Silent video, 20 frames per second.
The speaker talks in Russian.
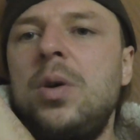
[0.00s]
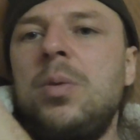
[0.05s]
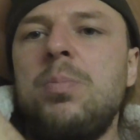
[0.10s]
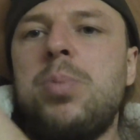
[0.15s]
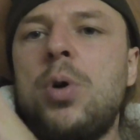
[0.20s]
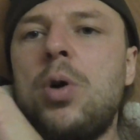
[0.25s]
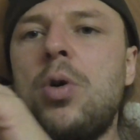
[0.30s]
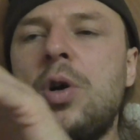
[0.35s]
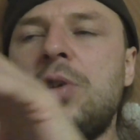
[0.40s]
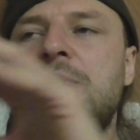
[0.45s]

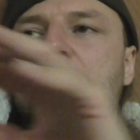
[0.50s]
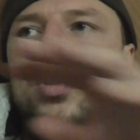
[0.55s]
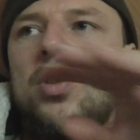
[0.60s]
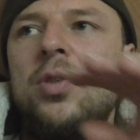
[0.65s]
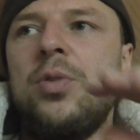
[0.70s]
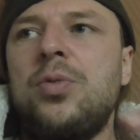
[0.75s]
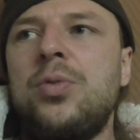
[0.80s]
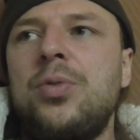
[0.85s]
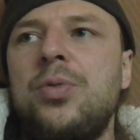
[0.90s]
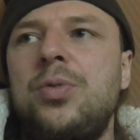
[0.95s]

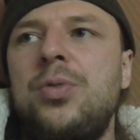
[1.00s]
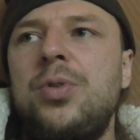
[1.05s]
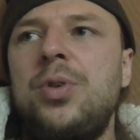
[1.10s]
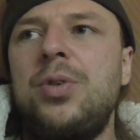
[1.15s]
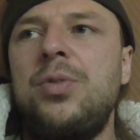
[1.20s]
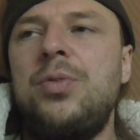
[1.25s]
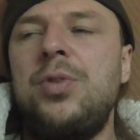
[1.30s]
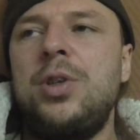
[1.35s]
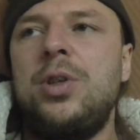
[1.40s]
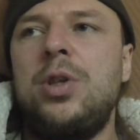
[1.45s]
бросил
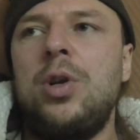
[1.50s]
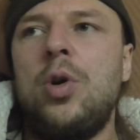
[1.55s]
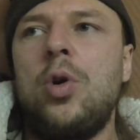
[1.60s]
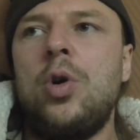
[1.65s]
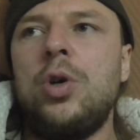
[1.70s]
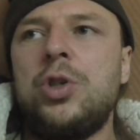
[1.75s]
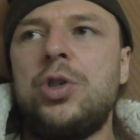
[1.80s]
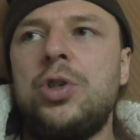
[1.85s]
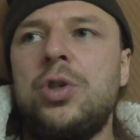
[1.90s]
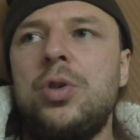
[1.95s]
в
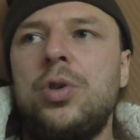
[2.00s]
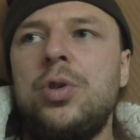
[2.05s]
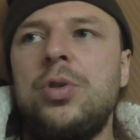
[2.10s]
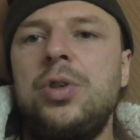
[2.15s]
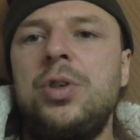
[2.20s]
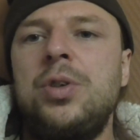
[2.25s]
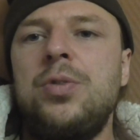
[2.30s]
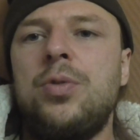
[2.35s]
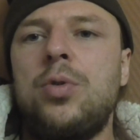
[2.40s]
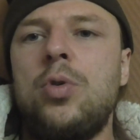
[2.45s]
ведро, что
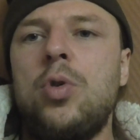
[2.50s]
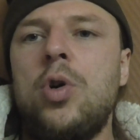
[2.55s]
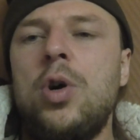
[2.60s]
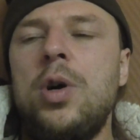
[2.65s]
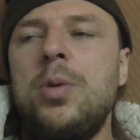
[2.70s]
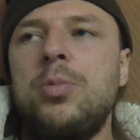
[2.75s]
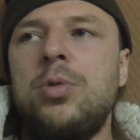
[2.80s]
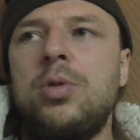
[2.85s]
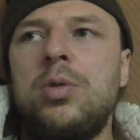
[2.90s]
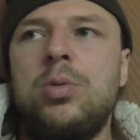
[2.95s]
ни в
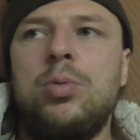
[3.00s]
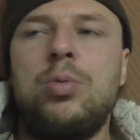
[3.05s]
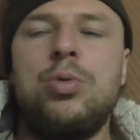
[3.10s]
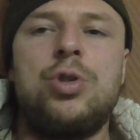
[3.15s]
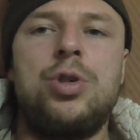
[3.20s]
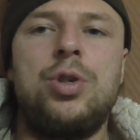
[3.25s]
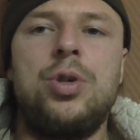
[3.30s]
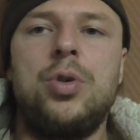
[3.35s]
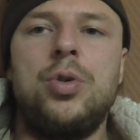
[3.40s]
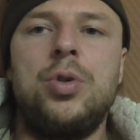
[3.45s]
коем
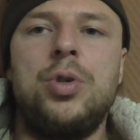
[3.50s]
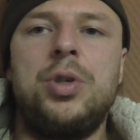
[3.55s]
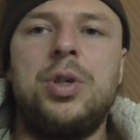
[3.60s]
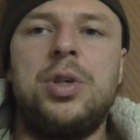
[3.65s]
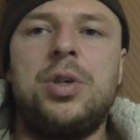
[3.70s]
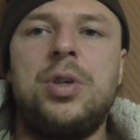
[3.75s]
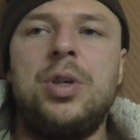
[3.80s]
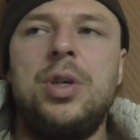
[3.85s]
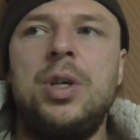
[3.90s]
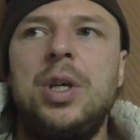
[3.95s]
случае он
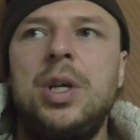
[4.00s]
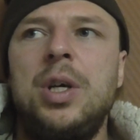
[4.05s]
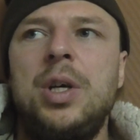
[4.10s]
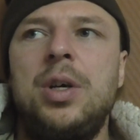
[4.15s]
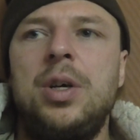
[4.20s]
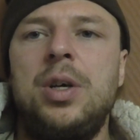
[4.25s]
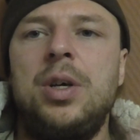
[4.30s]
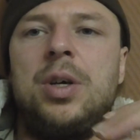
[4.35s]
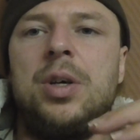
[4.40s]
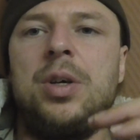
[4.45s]
их
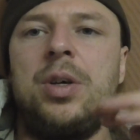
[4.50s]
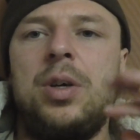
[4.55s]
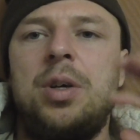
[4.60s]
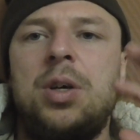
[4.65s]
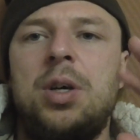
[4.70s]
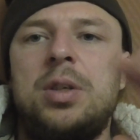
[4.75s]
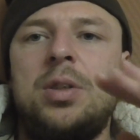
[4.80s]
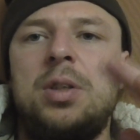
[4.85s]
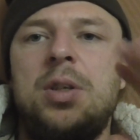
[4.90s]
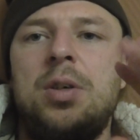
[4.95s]
э,
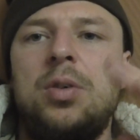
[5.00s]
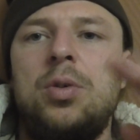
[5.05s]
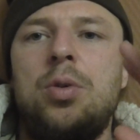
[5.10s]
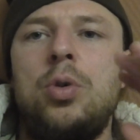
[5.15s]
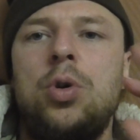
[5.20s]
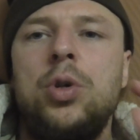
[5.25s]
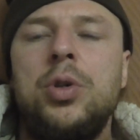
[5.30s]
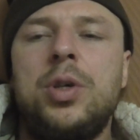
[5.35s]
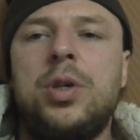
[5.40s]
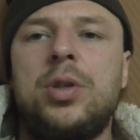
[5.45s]
как-то...
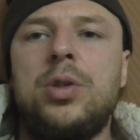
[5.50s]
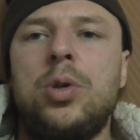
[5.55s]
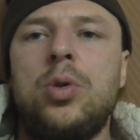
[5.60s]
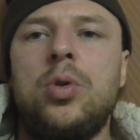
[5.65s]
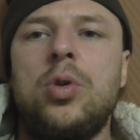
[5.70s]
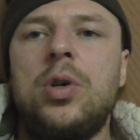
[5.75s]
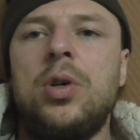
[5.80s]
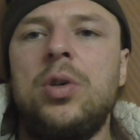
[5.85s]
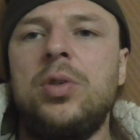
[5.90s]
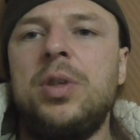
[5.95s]
Он их
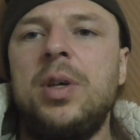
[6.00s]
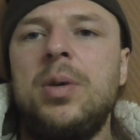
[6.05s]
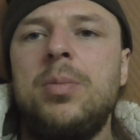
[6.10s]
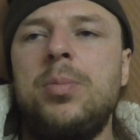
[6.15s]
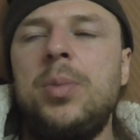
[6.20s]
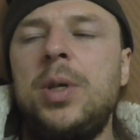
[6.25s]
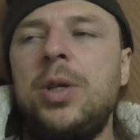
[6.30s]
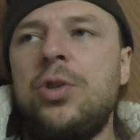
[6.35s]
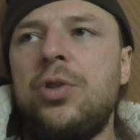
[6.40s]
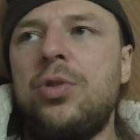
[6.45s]
трогал там
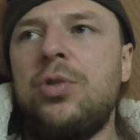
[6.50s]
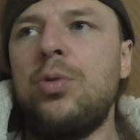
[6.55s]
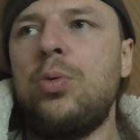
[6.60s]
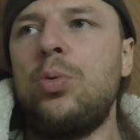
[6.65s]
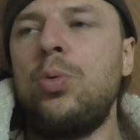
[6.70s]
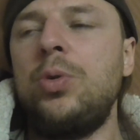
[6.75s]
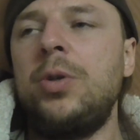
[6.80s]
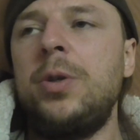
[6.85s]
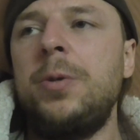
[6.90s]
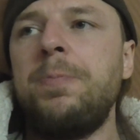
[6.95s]
меньше
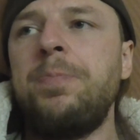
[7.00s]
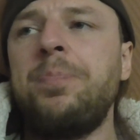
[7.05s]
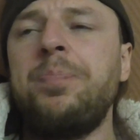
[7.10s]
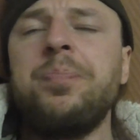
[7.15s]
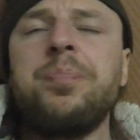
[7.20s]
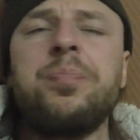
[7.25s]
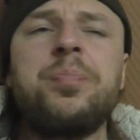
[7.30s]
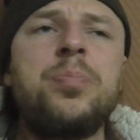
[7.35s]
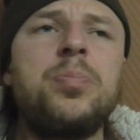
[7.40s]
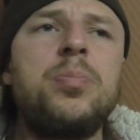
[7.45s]
секунды.
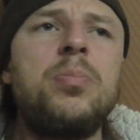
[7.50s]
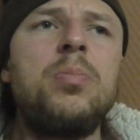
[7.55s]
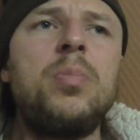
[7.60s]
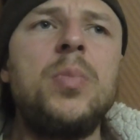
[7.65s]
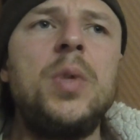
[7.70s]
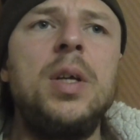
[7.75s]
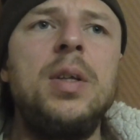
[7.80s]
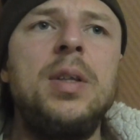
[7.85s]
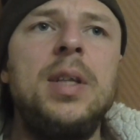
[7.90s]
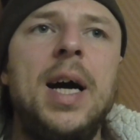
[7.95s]

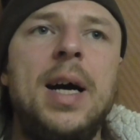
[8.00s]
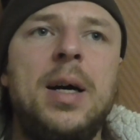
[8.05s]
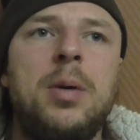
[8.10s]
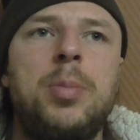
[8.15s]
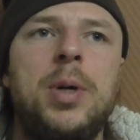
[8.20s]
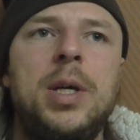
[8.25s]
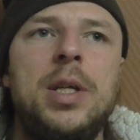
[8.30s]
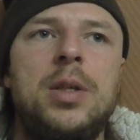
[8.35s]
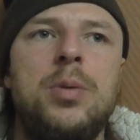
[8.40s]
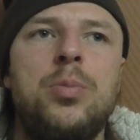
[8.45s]
Так,
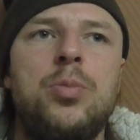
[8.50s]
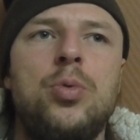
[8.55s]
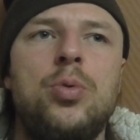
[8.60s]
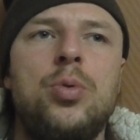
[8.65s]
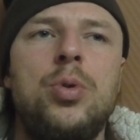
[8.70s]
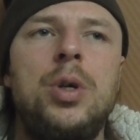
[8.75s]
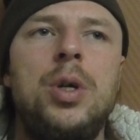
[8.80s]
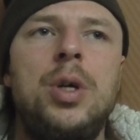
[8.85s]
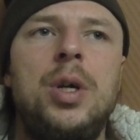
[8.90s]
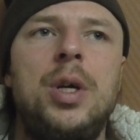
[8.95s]

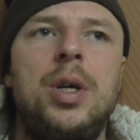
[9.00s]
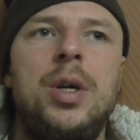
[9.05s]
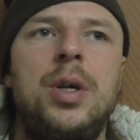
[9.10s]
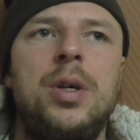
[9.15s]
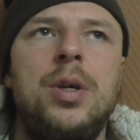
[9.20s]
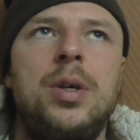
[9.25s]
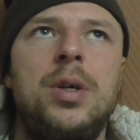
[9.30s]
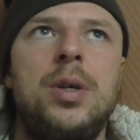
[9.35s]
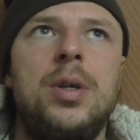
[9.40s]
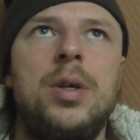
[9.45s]
поэтому
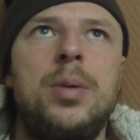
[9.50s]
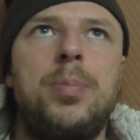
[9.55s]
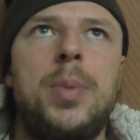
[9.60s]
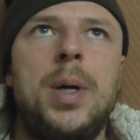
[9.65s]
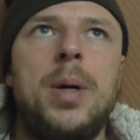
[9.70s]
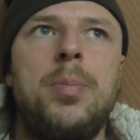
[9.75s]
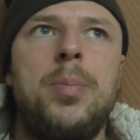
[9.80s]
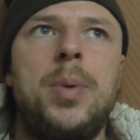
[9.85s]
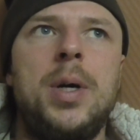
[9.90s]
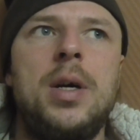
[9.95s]
э,
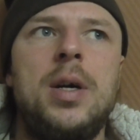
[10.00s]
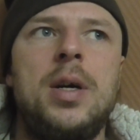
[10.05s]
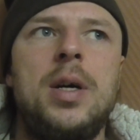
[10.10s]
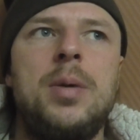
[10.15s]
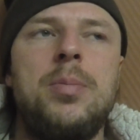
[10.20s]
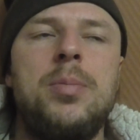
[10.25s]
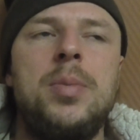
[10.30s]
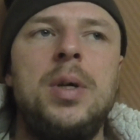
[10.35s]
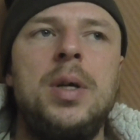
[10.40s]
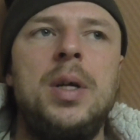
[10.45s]

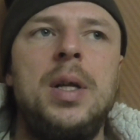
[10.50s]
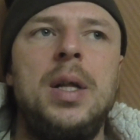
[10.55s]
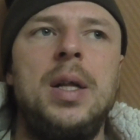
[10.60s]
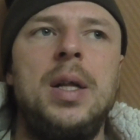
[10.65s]
пам-парарам.